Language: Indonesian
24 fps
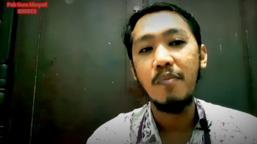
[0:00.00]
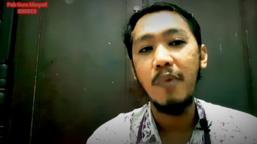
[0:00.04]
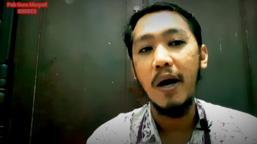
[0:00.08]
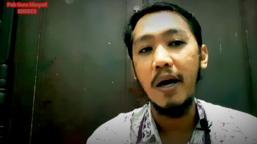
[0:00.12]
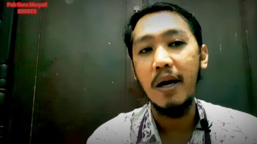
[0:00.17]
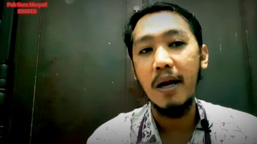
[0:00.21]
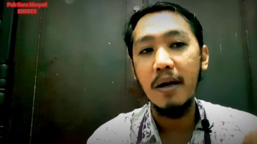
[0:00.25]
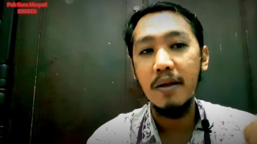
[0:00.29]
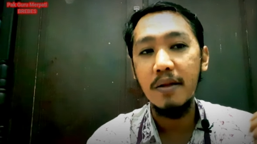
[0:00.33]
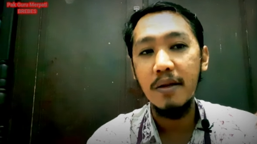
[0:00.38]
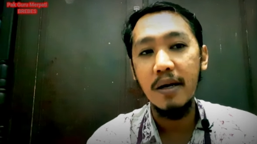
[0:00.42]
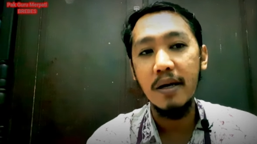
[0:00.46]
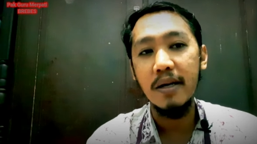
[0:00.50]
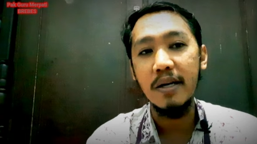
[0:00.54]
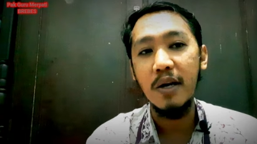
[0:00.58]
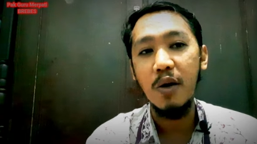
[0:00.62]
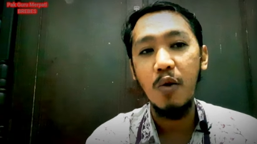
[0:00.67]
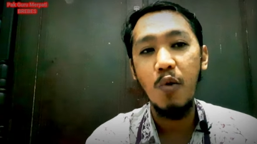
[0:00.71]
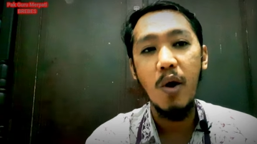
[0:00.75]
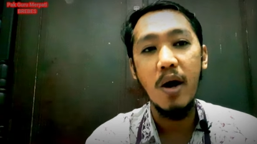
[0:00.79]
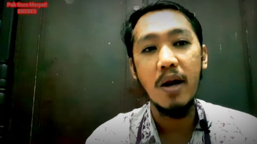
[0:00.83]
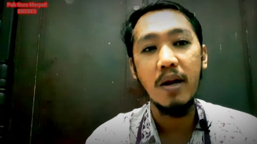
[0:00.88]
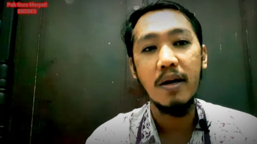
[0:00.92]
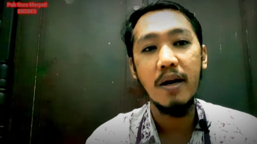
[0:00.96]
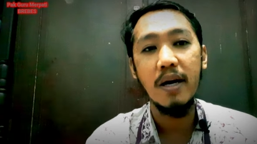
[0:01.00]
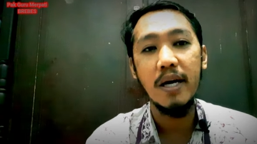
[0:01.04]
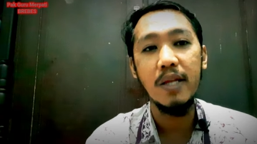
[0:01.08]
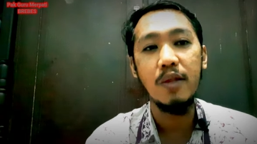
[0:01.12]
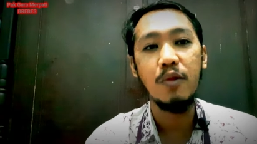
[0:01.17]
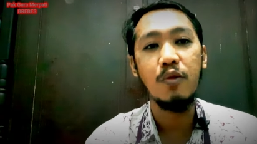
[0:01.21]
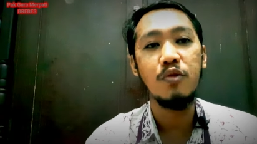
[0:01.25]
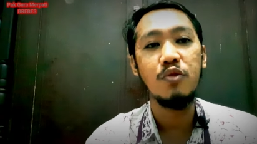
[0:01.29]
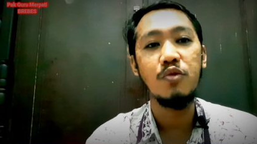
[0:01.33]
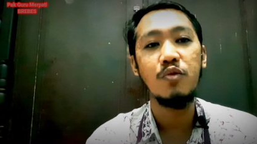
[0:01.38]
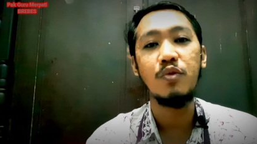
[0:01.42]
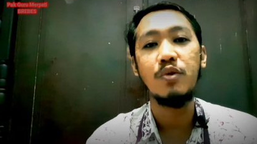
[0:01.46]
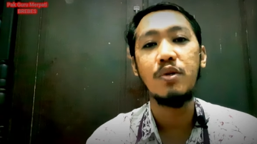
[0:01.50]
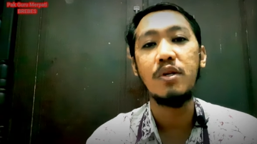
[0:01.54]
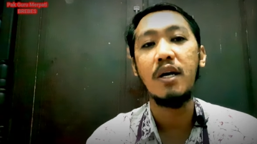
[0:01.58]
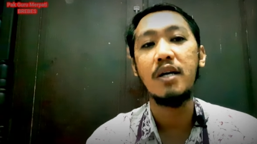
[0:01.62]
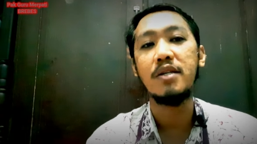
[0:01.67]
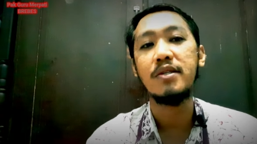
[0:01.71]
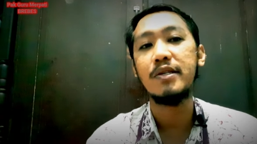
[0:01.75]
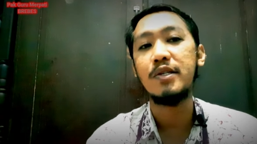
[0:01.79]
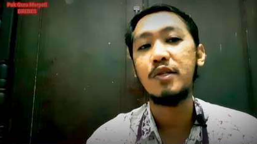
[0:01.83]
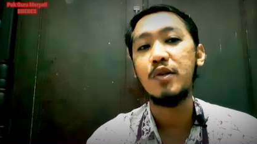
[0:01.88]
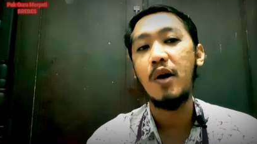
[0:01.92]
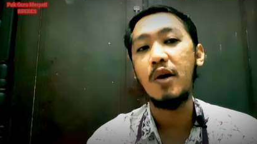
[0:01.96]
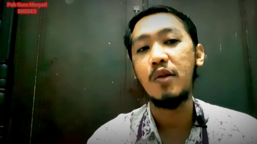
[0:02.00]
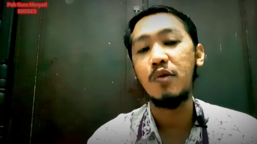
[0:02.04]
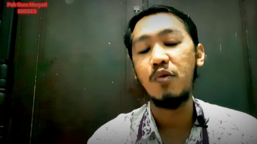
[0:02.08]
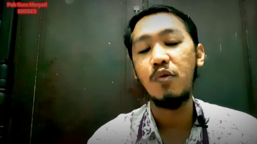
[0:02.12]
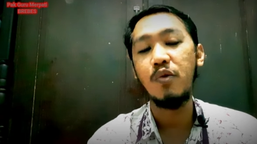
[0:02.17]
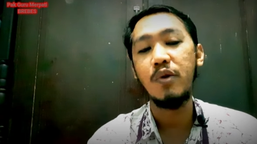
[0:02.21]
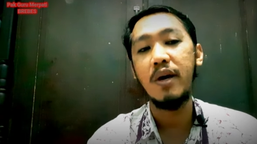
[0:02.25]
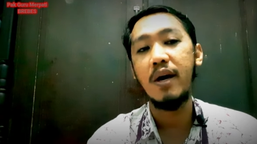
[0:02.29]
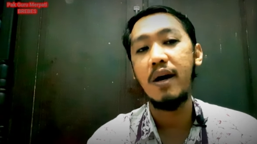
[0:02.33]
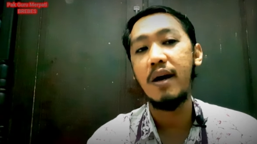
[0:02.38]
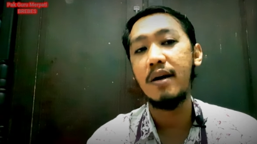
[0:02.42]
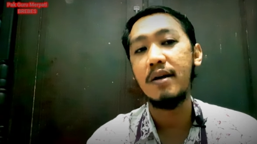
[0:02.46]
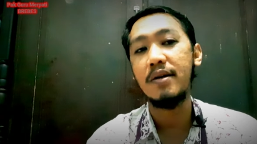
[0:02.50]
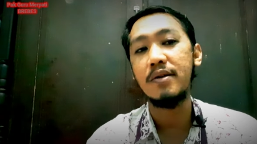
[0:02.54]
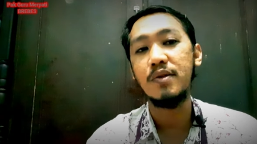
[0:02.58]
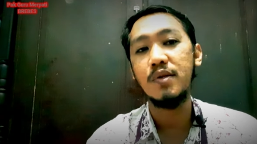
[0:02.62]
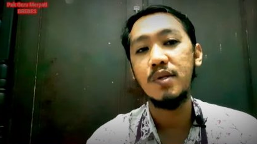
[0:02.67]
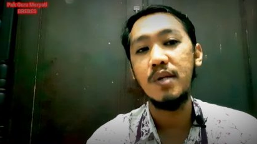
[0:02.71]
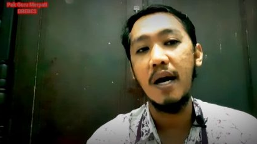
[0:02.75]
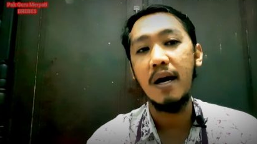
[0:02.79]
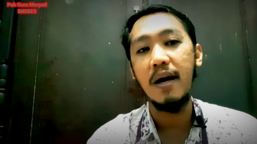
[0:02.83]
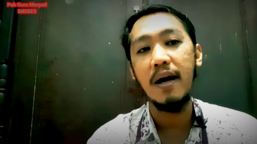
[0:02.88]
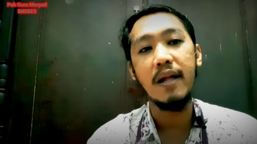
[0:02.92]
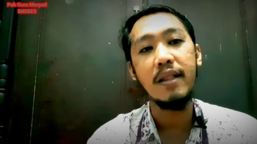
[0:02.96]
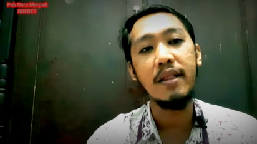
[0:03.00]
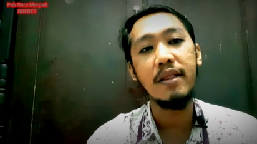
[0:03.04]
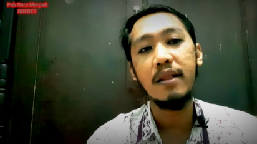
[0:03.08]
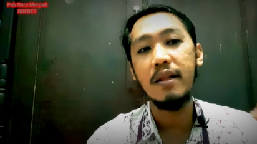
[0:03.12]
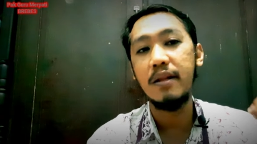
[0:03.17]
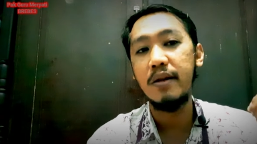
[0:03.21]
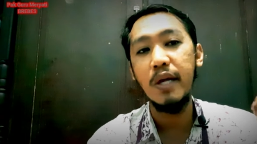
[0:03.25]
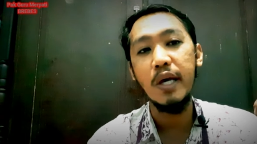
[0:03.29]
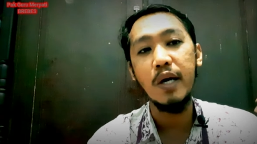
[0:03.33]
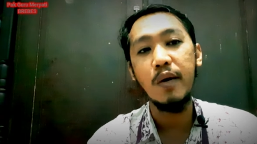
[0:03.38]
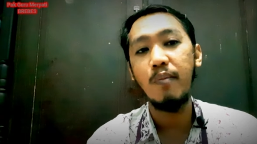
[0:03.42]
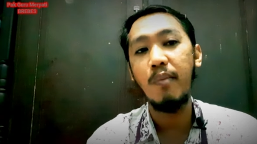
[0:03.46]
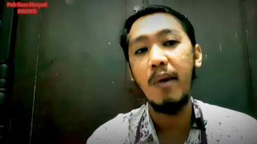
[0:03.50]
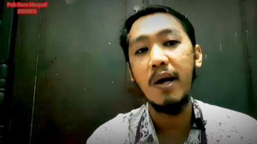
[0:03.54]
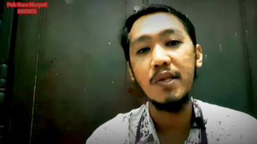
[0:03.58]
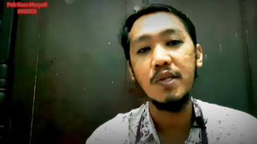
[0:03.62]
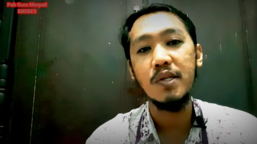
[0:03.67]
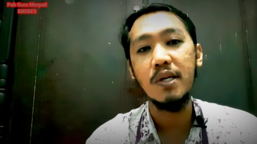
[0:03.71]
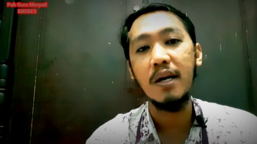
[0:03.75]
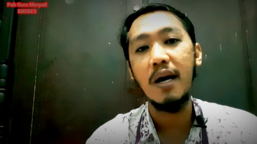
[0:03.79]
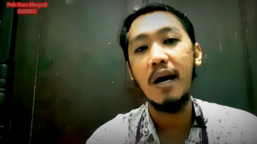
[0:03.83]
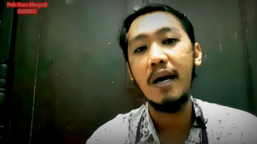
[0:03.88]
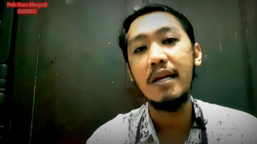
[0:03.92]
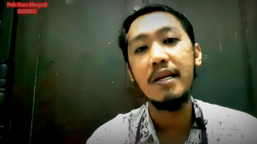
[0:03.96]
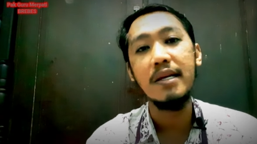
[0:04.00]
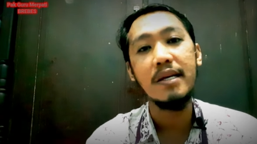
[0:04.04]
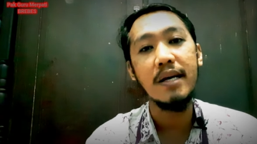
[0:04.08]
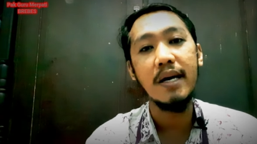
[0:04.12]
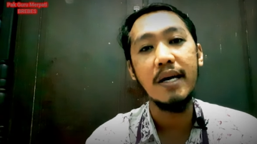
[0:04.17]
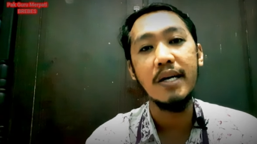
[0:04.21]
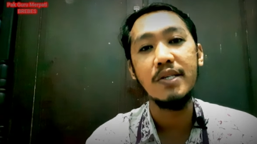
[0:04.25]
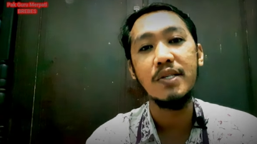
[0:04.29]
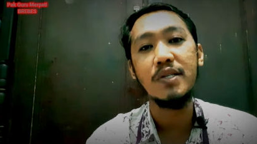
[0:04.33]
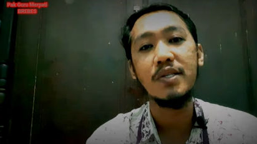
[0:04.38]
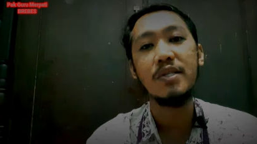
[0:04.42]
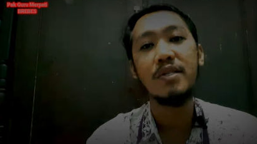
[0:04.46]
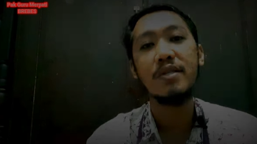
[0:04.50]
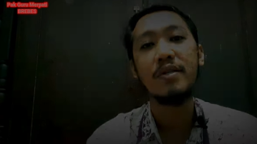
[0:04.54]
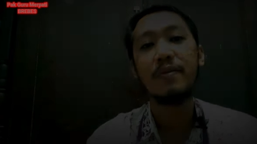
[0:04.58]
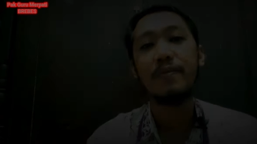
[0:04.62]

bareng dengan keluarga itu sudah sesuatu yang sangat nikmat sekali guys